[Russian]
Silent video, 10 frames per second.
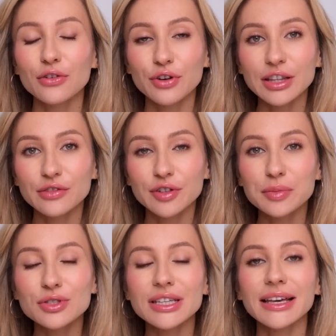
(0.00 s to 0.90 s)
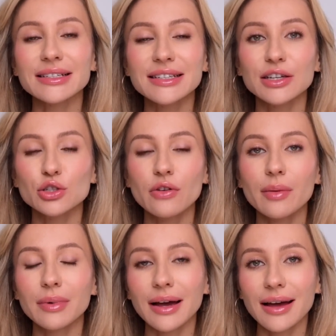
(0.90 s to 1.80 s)
В этом выпуске я расскажу
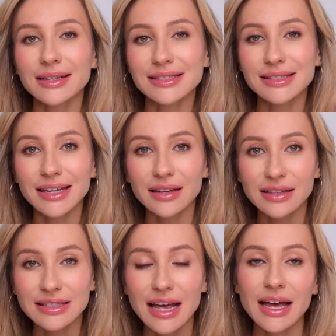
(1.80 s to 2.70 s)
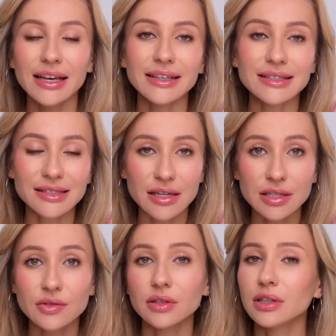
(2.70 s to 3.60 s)
вам, как сделать
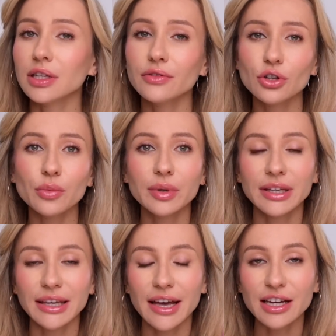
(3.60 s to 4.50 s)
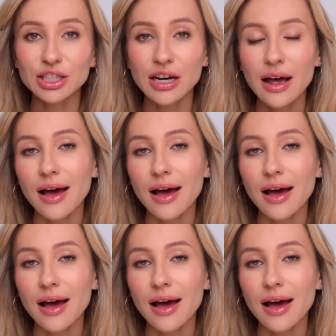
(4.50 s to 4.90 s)
естественный дневной макияж,